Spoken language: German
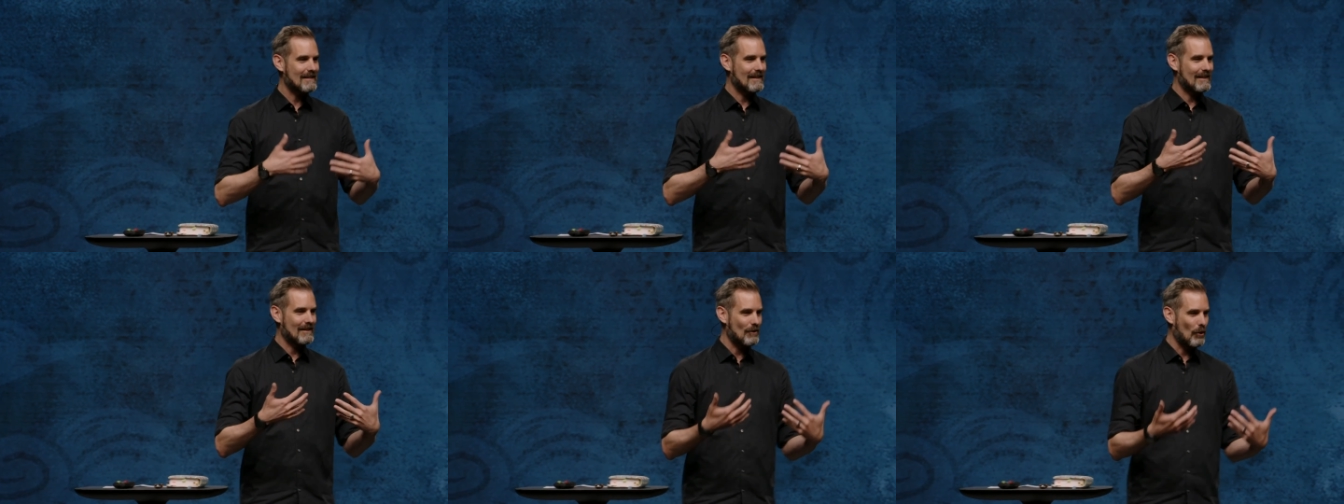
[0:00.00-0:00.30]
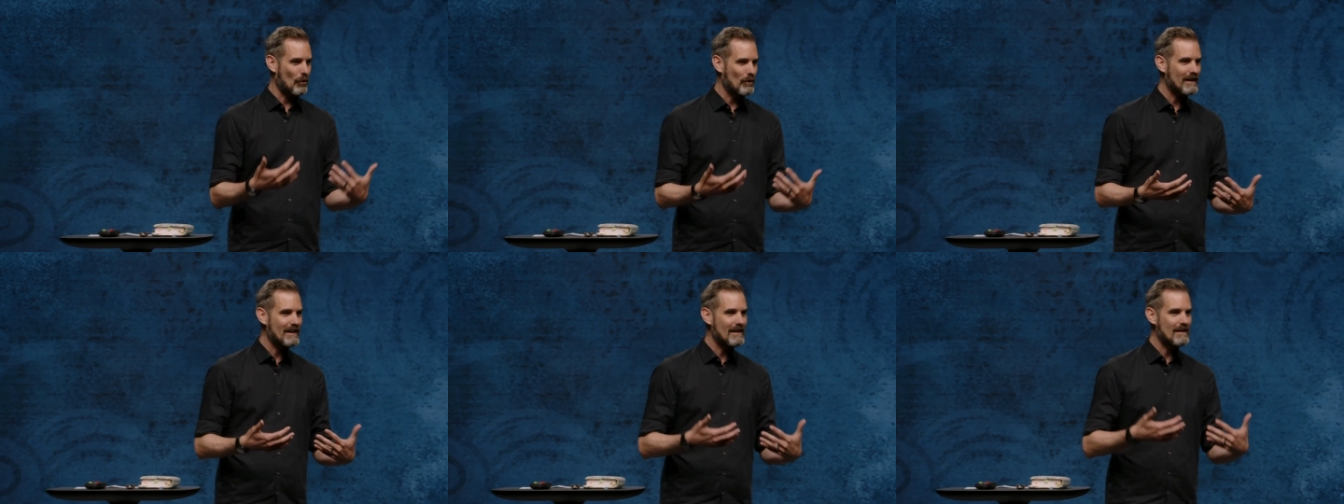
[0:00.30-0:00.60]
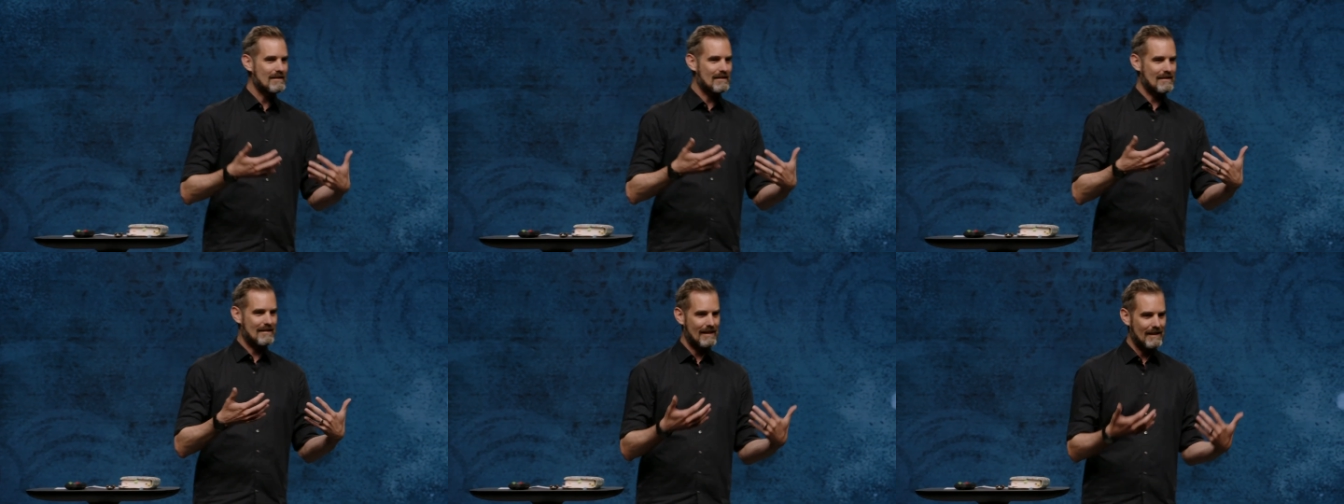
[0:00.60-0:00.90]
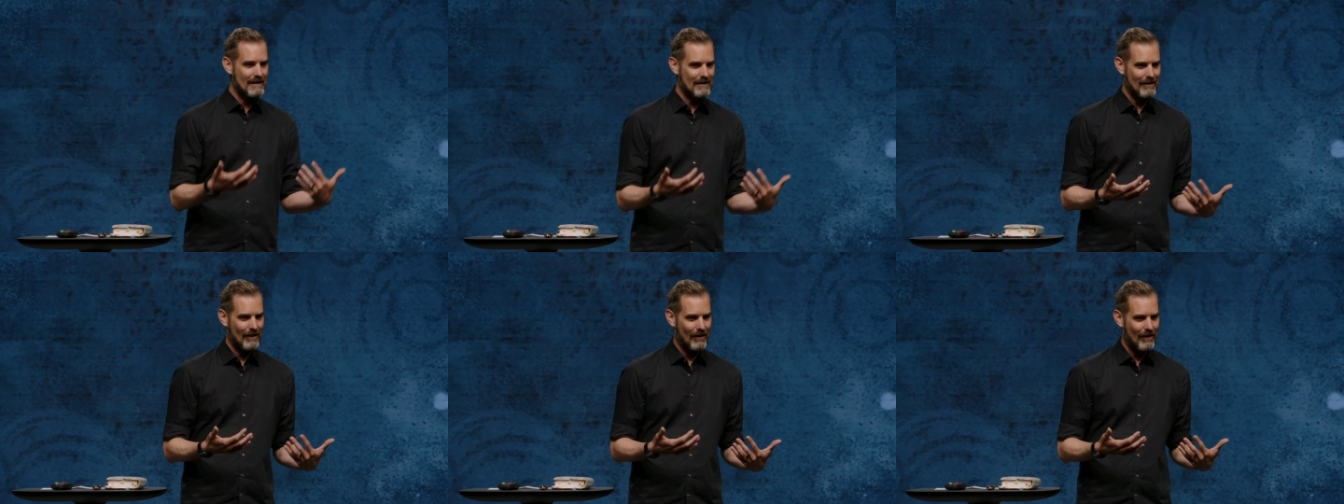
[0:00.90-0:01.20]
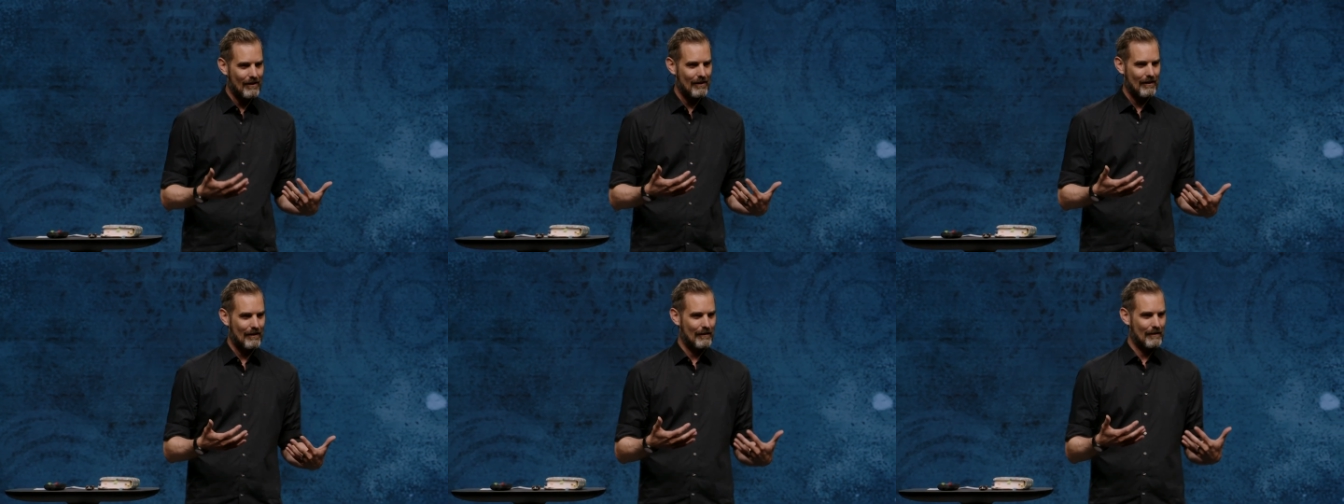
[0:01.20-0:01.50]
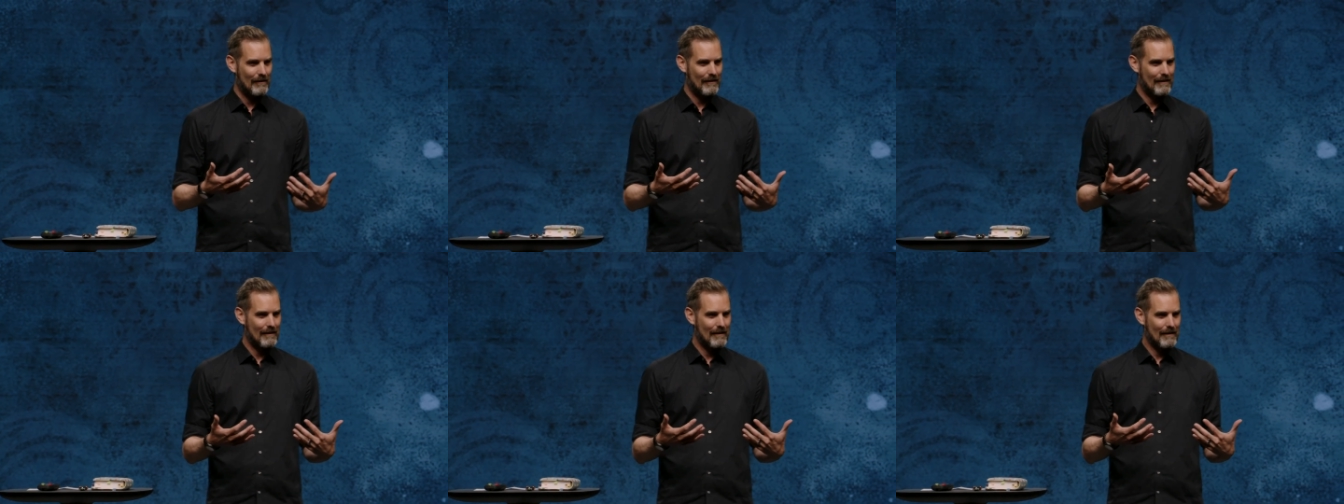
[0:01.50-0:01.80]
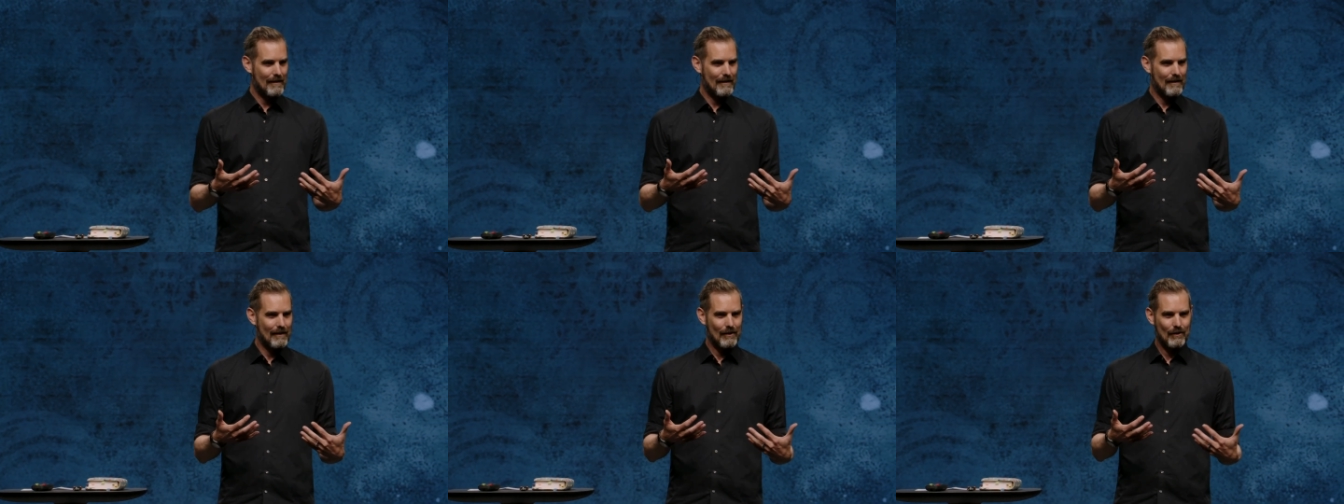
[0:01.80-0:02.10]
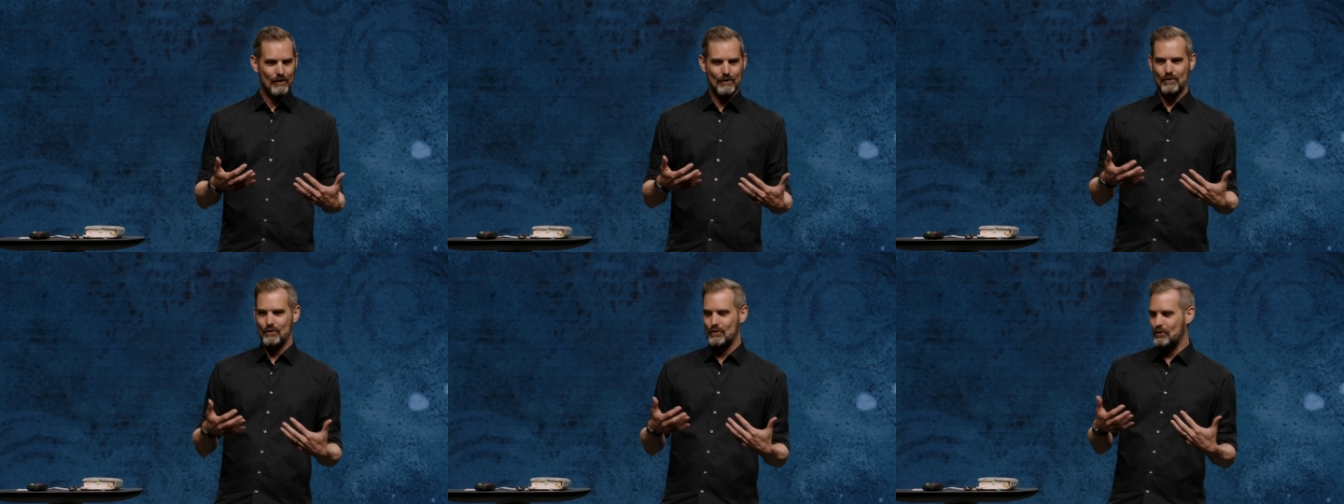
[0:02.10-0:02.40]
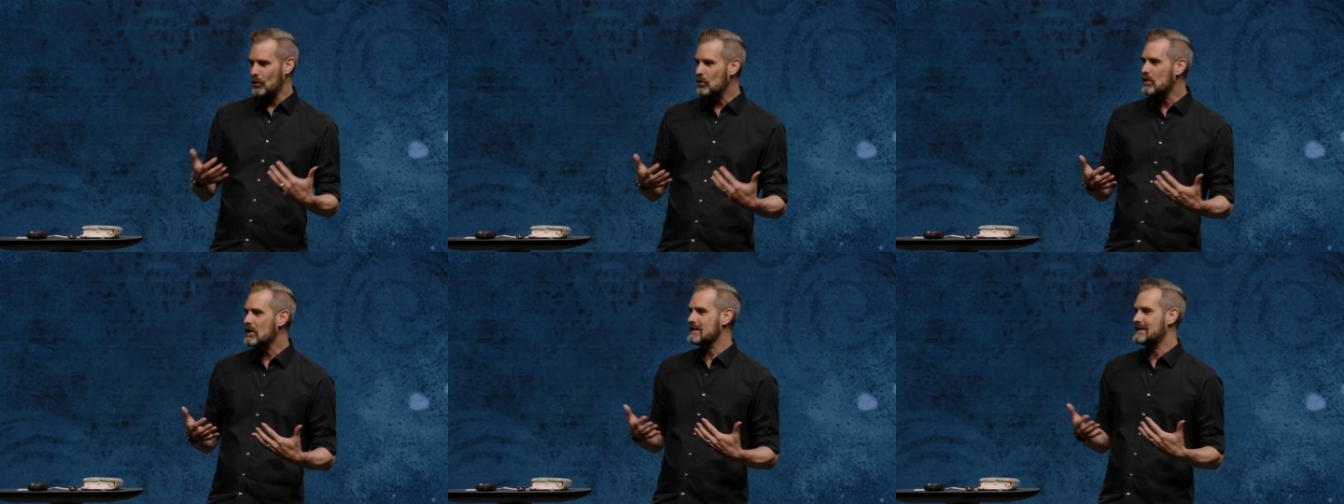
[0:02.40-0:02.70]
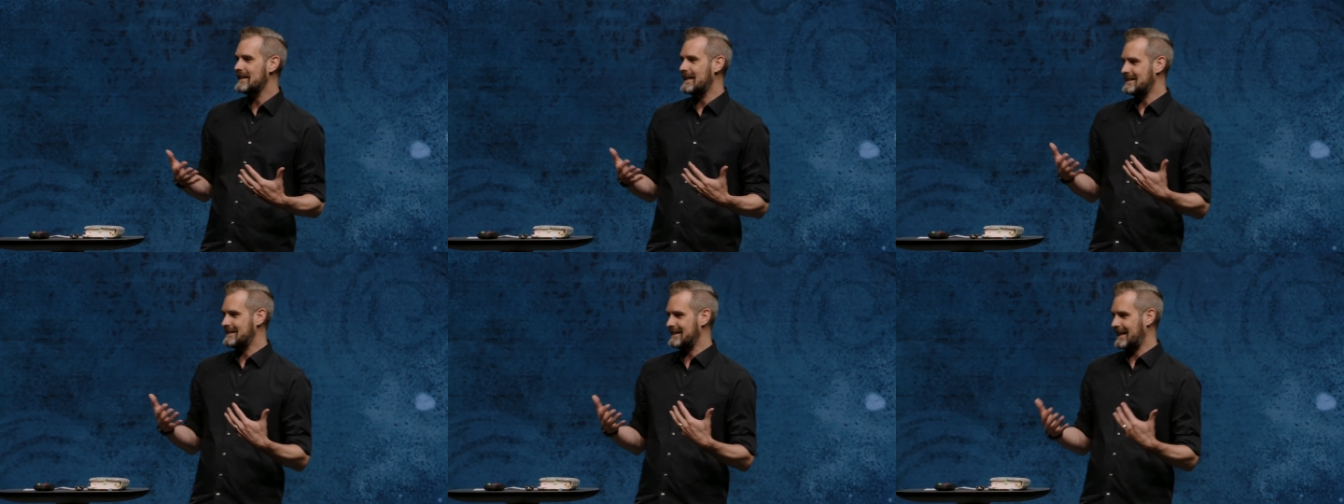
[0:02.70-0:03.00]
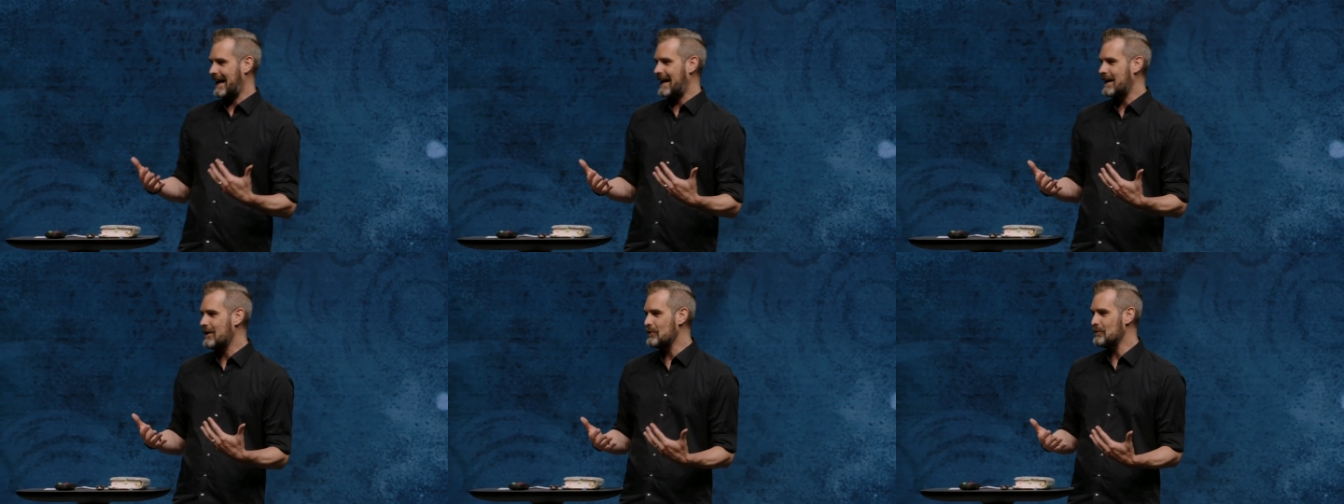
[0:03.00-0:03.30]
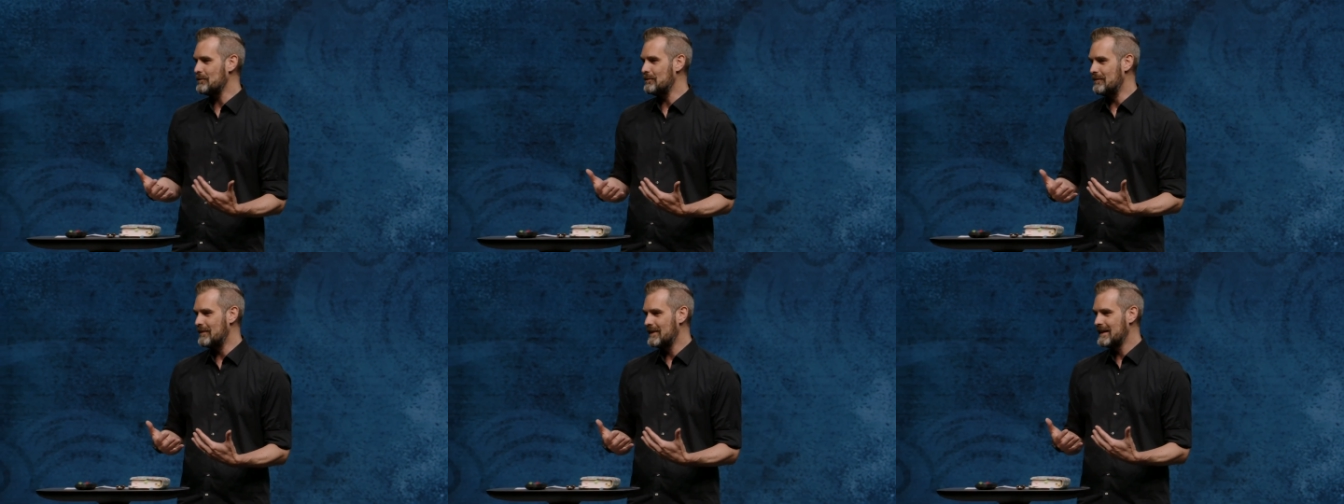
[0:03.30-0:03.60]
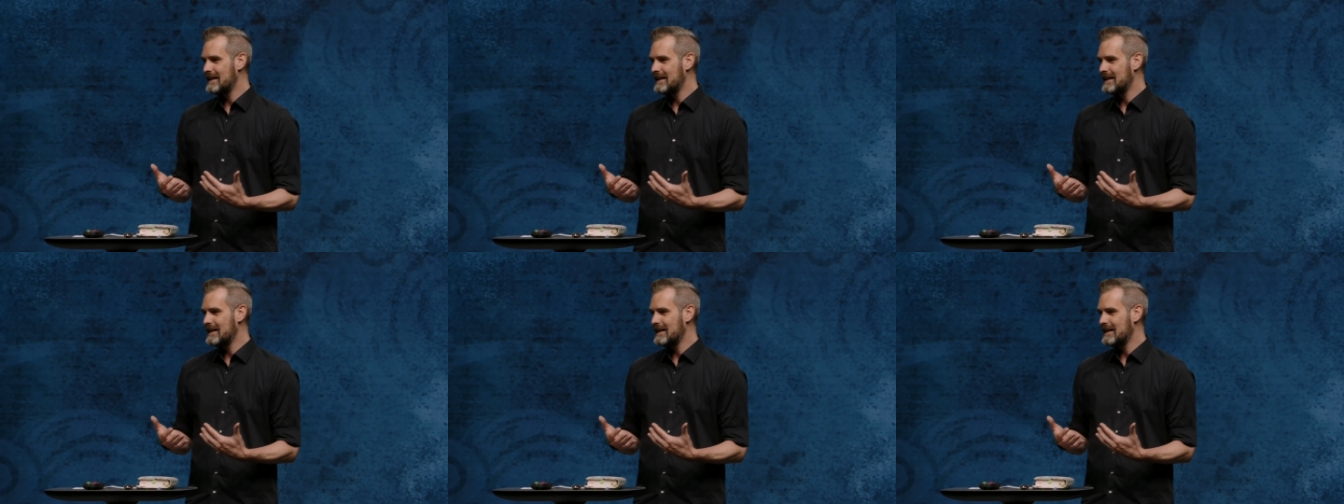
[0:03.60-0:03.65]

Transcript: eine neue Zeit an. Durch den Traum.